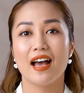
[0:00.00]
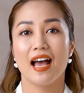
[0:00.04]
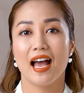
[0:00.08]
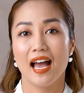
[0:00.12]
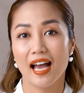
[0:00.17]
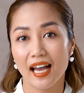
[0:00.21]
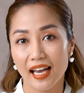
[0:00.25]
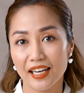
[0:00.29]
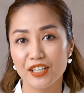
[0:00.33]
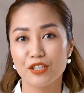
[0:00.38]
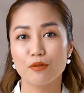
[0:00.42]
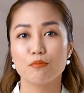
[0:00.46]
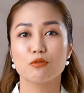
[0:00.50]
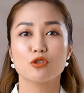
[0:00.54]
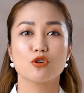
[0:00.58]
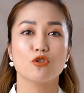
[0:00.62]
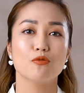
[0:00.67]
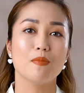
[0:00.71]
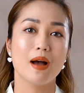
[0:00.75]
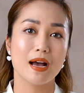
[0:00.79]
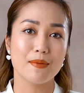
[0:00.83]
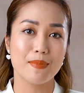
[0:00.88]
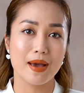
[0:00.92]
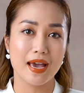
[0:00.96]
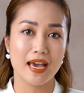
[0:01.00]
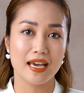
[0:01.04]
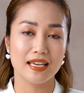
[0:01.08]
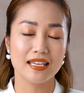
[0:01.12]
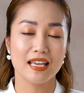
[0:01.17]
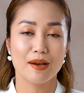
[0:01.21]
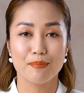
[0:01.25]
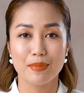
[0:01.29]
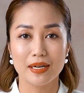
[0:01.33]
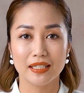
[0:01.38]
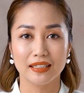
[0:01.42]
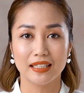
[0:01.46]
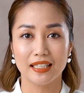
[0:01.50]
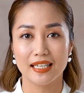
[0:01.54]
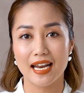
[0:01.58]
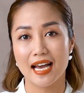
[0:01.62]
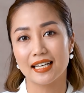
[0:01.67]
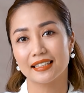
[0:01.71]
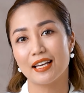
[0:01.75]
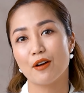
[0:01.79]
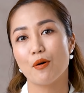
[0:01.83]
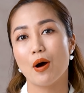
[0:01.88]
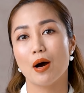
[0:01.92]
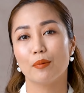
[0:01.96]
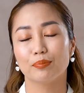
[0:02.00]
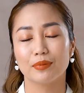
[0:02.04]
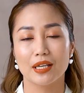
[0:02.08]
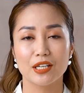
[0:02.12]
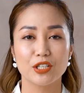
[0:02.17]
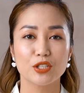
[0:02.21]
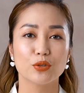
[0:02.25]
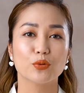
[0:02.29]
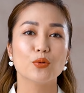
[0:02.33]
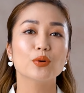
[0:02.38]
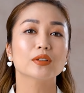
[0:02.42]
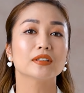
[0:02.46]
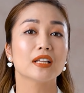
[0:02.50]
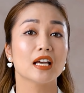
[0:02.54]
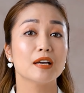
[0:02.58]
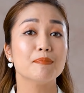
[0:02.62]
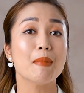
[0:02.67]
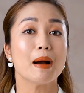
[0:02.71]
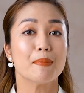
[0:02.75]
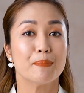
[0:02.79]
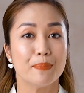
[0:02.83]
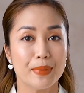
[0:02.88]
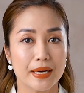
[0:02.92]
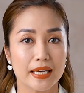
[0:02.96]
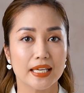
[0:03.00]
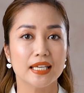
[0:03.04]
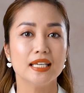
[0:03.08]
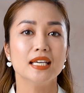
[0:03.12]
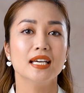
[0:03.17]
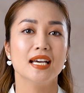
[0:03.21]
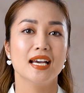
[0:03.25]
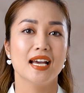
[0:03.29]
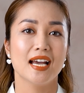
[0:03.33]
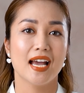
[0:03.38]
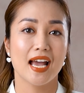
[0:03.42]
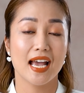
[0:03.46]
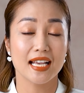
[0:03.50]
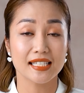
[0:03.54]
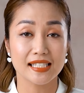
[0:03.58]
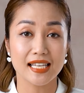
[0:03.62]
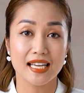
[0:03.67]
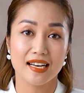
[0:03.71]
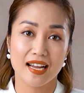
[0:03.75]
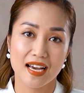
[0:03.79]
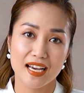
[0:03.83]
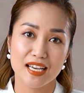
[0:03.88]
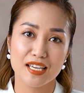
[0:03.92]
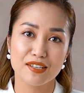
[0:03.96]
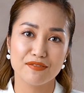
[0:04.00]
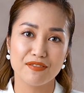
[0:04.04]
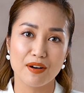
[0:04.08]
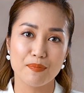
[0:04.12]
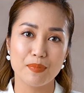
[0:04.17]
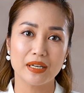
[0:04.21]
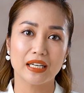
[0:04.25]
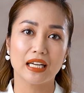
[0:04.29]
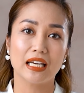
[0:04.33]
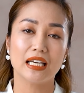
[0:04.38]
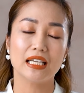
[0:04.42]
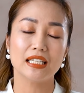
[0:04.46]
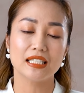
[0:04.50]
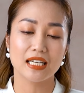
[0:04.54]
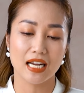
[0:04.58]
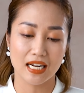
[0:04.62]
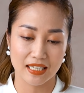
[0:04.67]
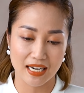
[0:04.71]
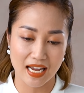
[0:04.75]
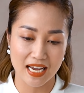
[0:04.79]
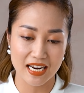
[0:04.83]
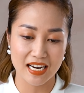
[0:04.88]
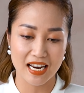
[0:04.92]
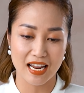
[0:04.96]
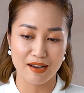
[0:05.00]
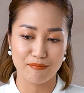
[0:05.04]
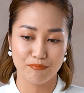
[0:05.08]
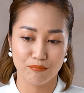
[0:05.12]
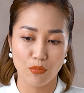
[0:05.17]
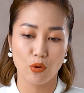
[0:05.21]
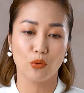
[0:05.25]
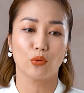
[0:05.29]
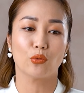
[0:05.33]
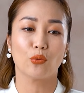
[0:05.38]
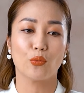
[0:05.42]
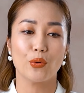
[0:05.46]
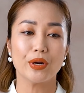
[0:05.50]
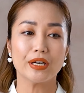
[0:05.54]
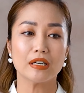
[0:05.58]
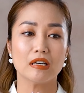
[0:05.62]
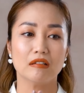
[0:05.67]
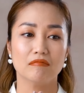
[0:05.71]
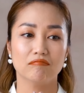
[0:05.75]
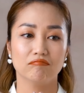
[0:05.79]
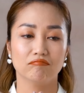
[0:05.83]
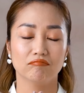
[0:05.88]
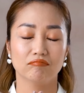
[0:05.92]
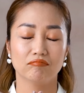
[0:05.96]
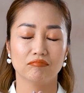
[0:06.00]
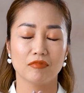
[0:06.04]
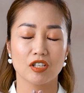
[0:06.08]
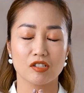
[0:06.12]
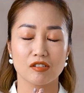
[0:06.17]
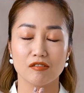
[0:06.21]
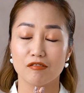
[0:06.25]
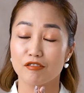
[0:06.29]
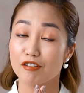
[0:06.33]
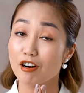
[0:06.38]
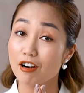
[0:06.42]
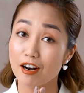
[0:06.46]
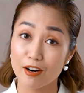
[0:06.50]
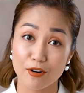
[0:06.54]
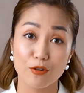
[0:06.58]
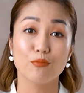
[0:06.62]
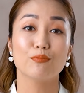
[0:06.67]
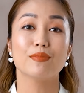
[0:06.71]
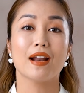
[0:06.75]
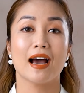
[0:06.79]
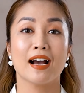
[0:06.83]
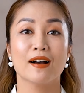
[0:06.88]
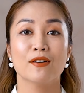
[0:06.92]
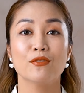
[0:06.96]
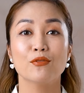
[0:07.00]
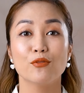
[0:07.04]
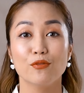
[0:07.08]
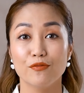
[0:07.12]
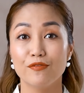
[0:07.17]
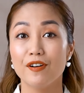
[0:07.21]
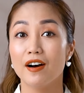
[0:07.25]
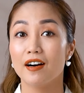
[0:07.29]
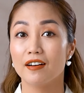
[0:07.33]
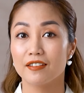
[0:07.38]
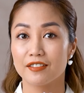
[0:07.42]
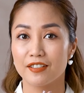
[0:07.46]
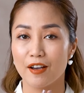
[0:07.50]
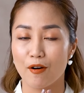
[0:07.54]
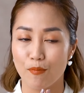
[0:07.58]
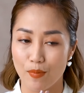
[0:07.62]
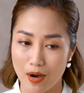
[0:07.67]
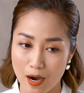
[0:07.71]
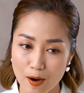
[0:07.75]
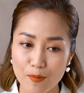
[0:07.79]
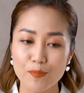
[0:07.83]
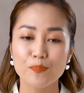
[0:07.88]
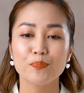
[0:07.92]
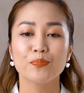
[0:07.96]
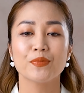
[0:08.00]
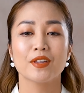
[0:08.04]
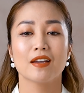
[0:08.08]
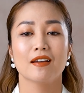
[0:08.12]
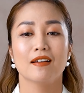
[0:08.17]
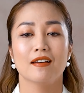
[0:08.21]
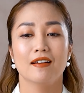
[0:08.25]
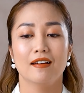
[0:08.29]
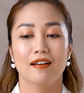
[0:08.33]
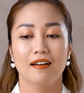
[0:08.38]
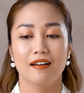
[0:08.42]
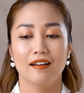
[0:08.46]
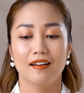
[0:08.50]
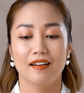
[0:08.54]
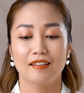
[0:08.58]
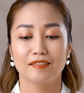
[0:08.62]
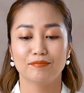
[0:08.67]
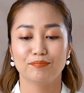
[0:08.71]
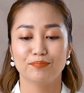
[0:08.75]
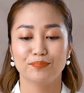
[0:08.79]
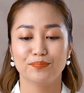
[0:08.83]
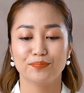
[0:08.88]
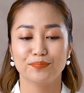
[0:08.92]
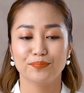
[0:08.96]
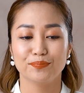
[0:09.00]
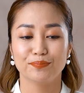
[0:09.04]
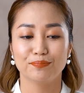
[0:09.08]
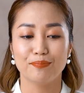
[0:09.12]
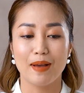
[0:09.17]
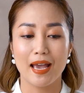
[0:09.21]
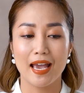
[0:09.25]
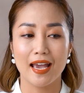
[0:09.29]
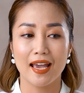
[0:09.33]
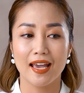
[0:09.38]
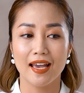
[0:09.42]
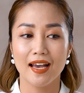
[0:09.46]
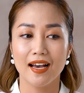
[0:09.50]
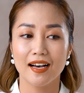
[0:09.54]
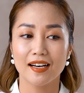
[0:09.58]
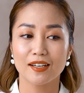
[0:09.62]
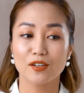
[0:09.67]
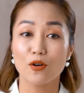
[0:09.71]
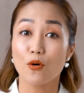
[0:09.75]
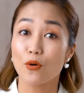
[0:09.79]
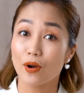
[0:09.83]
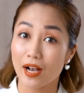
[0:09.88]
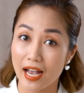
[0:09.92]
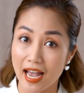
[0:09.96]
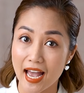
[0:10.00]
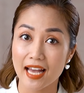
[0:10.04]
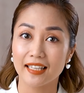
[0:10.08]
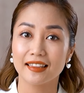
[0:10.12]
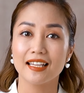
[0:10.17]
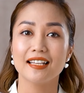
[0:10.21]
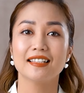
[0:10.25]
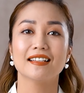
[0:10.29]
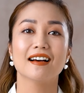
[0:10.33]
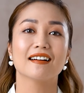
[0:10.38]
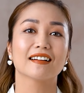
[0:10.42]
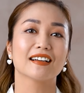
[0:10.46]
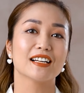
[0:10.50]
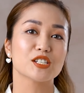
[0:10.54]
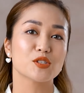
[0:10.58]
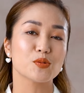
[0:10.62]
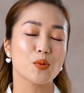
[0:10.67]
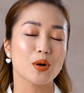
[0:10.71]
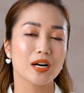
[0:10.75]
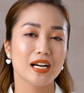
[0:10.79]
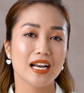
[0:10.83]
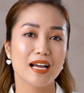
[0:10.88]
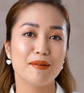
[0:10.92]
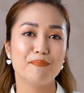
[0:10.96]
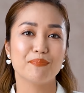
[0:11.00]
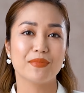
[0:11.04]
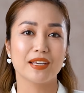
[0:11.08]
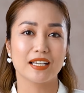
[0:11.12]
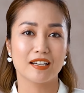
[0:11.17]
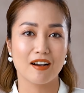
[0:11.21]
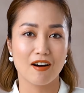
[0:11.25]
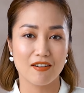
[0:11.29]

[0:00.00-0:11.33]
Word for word: và hai trong số ba bé nhà mình thì đang theo học tại trường quốc tế Bắc Mỹ S&A và mình nghĩ rằng đây là một quyết định thực sự rất là đúng đắn của vợ chồng Ốc um, bé Coca tên thật là Xuân Lâm thì